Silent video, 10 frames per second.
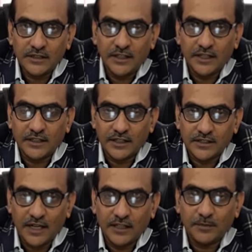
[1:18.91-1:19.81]
एक
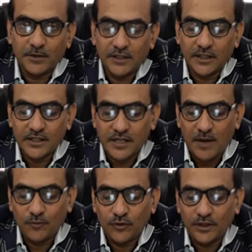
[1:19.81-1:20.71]
टेक्सटाइल के बंदे का शाम
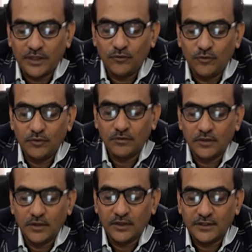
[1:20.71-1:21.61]
को
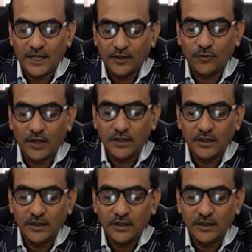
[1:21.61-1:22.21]
इंटरव्यू डिसाइड हुआ है